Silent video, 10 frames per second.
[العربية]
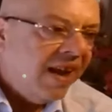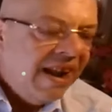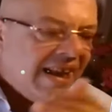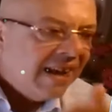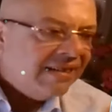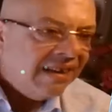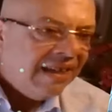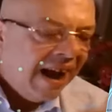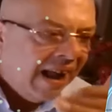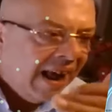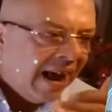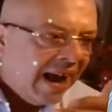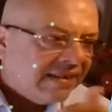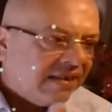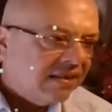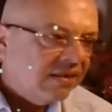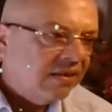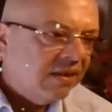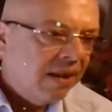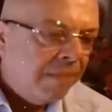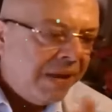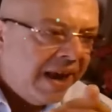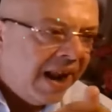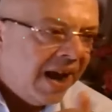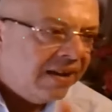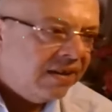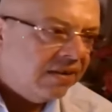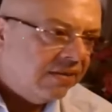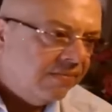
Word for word: اللي كانت عندها علاقات بايران